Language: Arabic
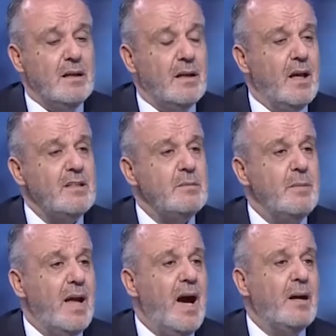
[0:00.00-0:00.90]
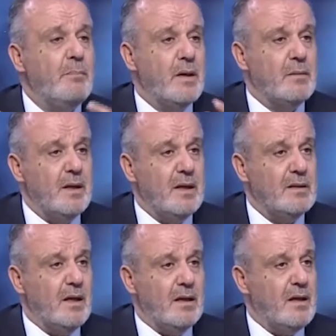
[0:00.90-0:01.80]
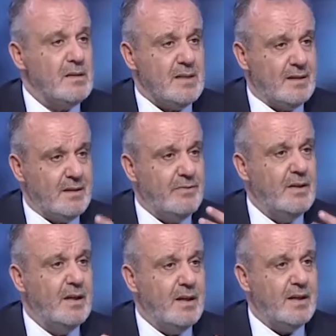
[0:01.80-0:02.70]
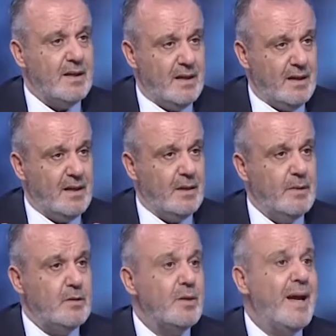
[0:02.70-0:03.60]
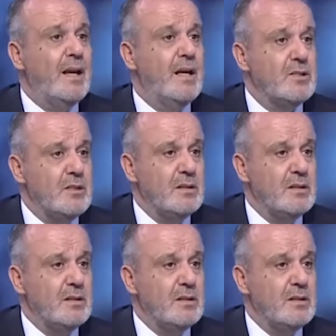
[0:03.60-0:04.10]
القسم الاكبر من القطاع الخاص حتى في يقول لك ايه اغلبيته رجلج